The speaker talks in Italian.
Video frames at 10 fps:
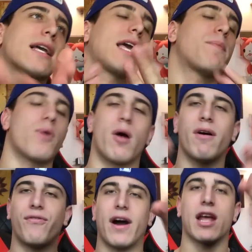che provo
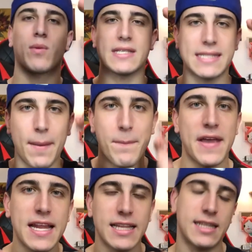a fare questa
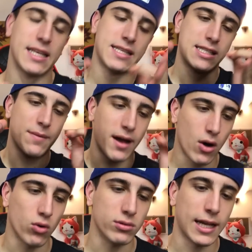benedettissima
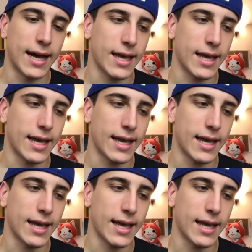onda